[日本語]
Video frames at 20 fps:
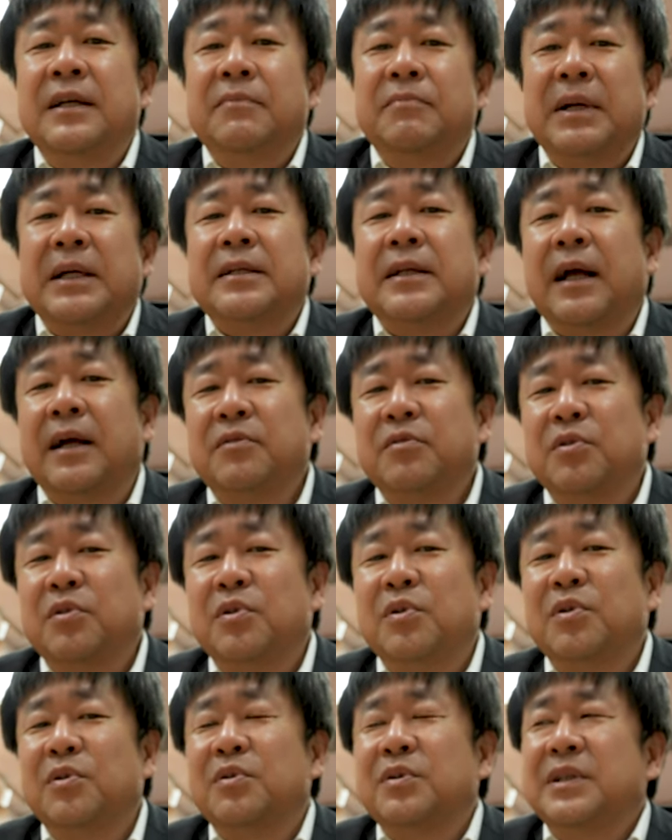まあ、あ
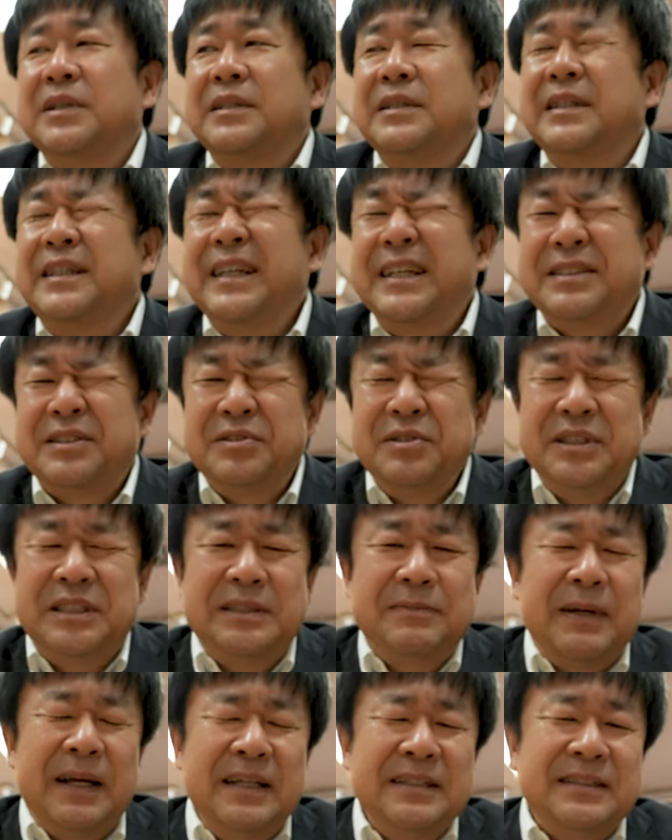の、2月の
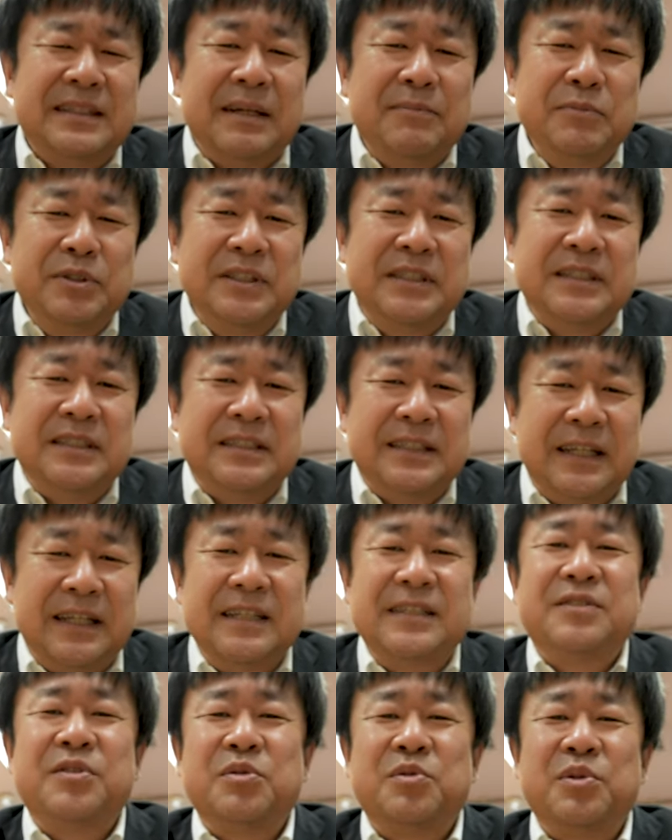一番寒い時期
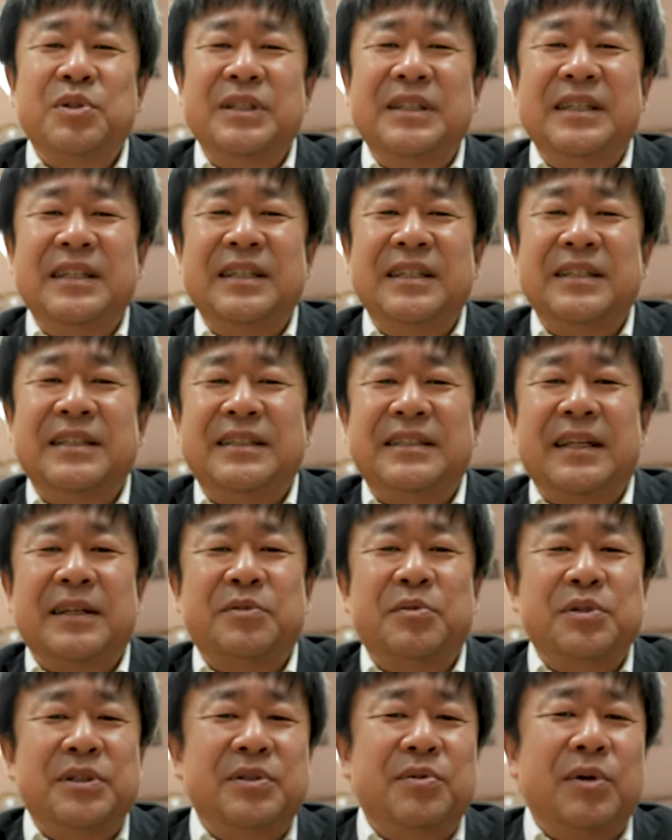で外に行った
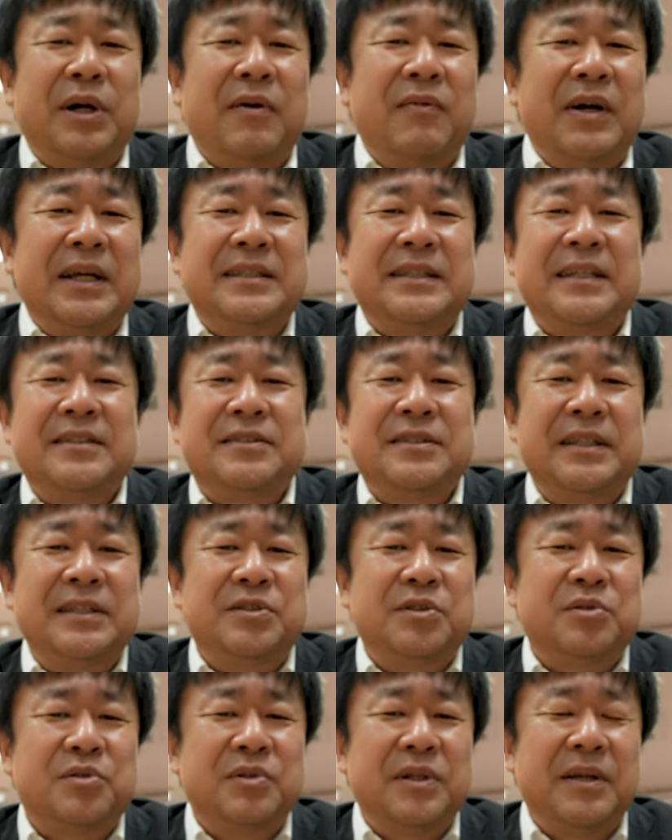時とかはさすがに
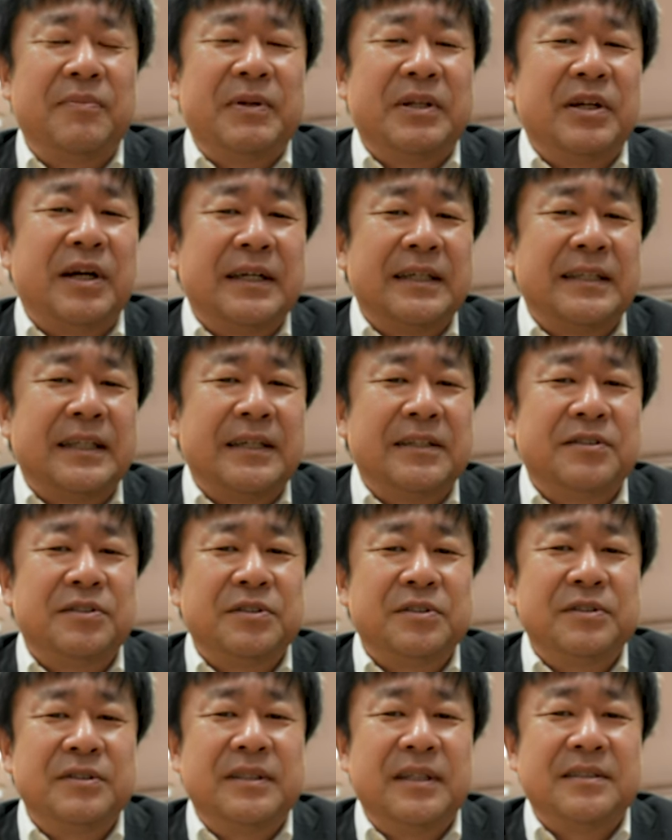ちょっとレベル上げたり
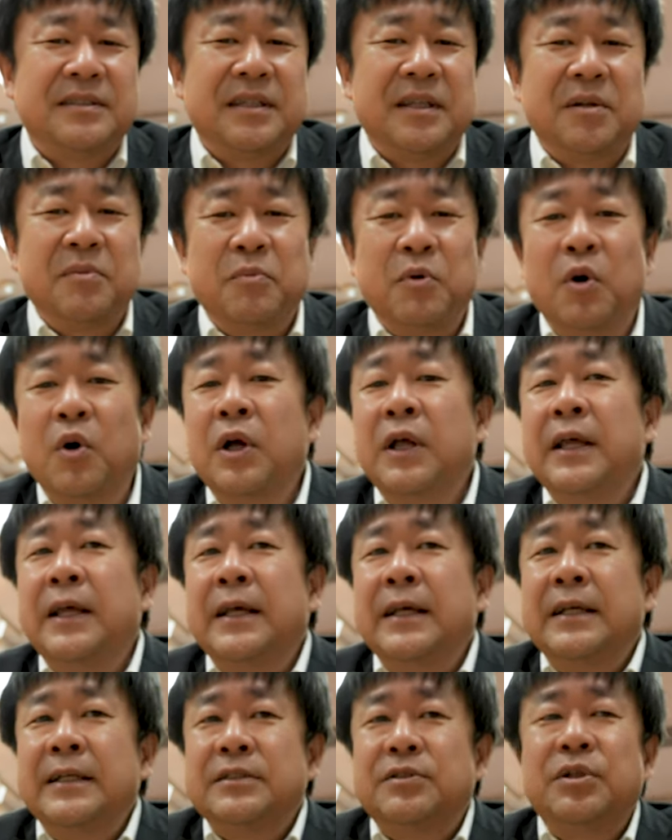するんですけども、
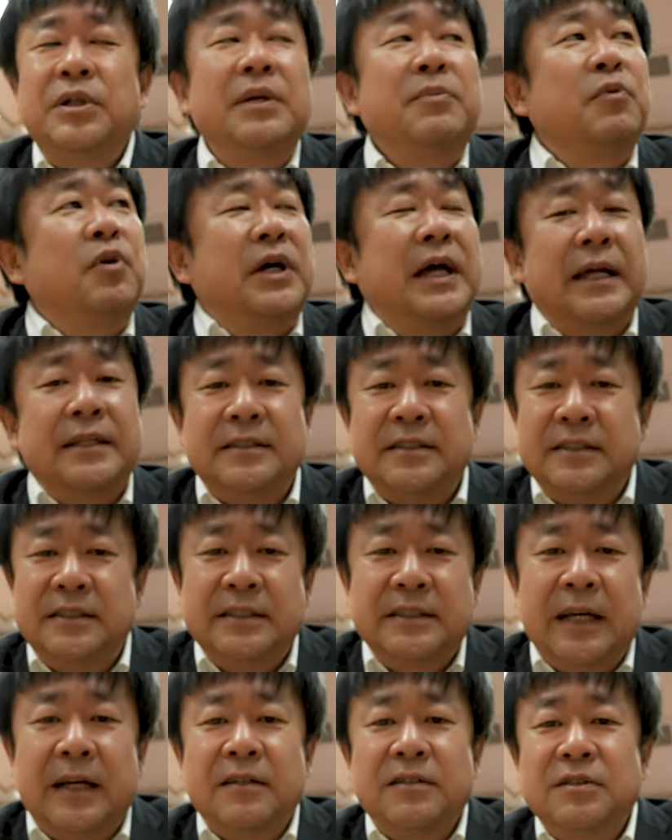それでも8
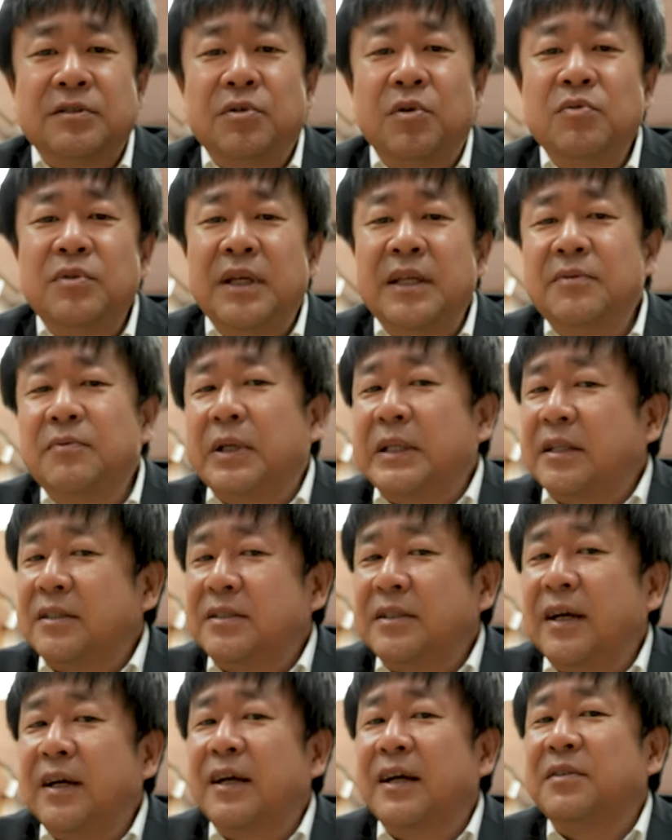時間、そんなに
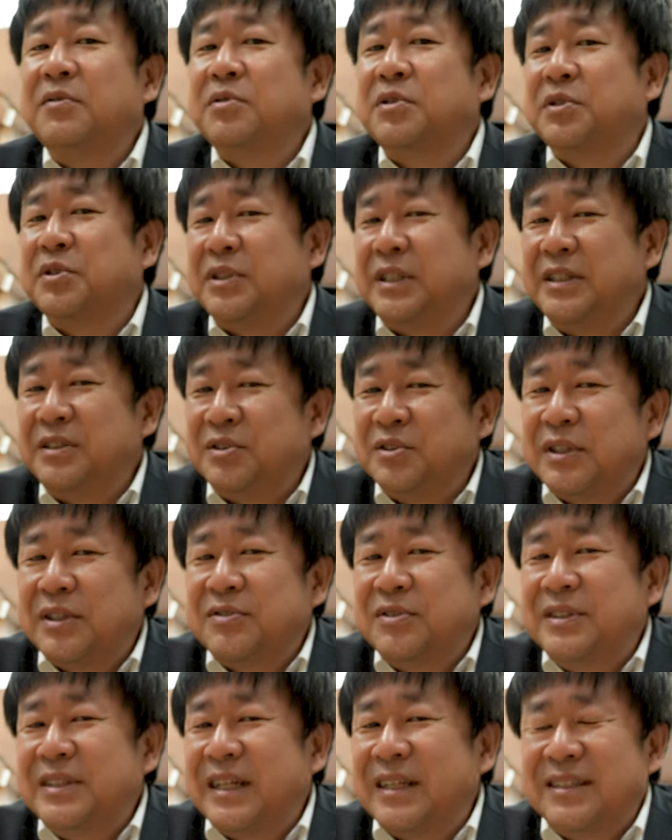私はあの通勤通
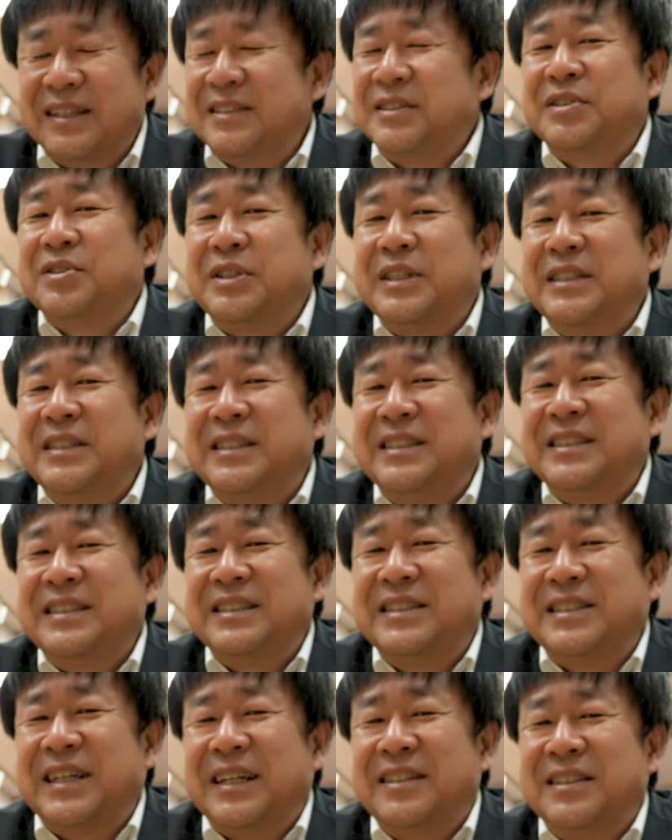学で、通勤時
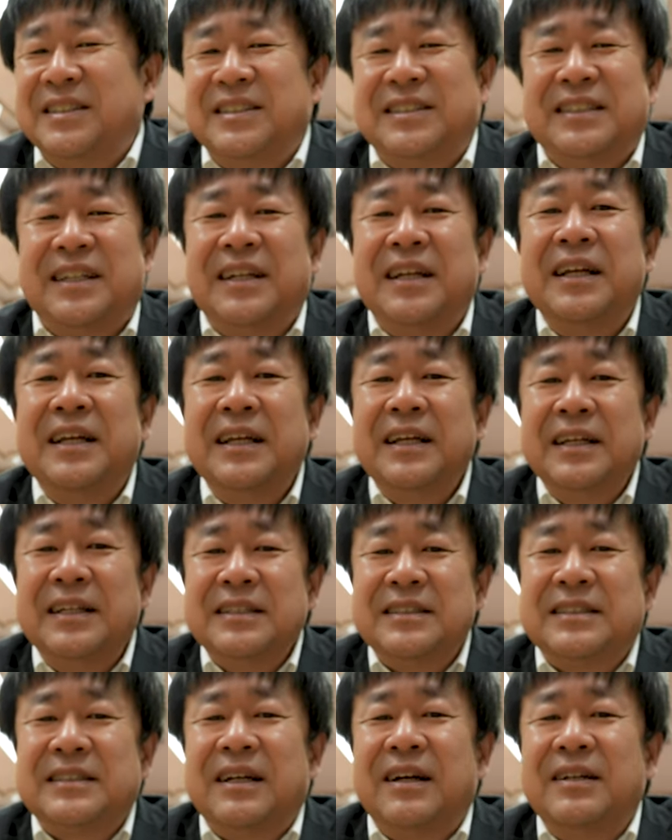間にしか
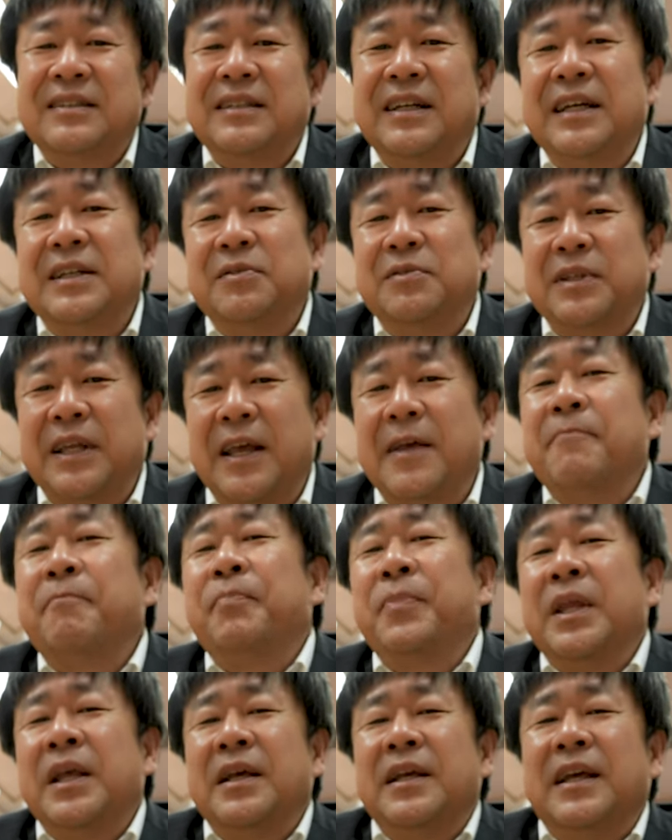使わないので、
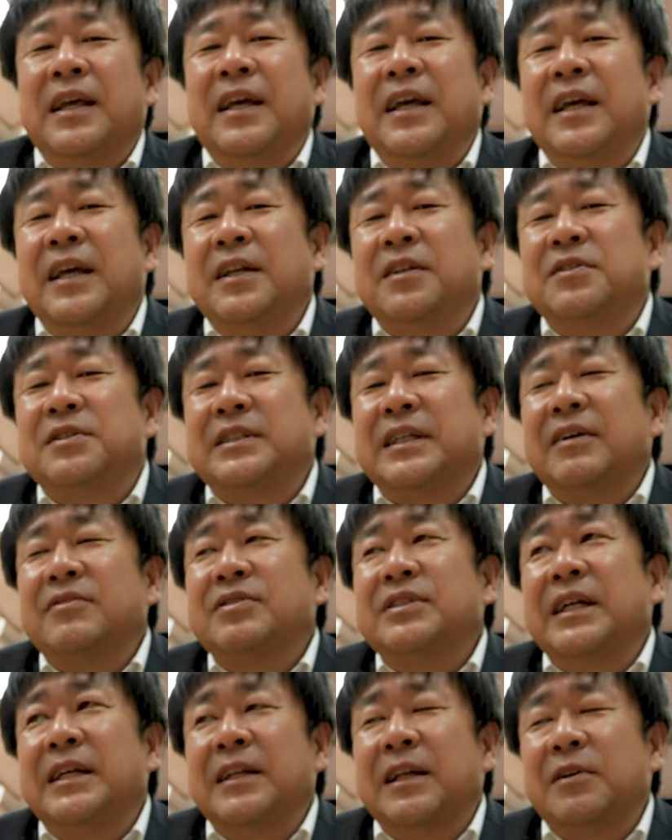えー、使う
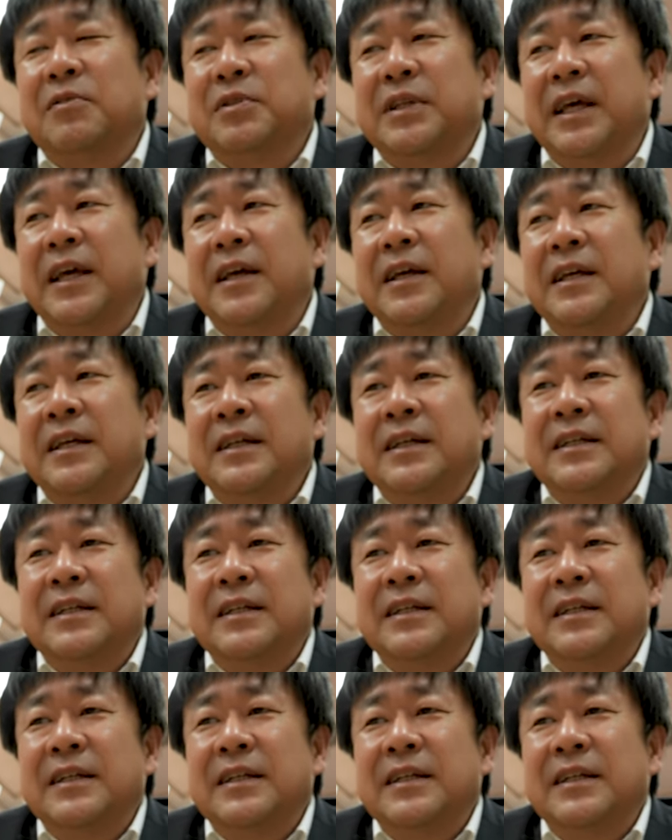ぐらいなので、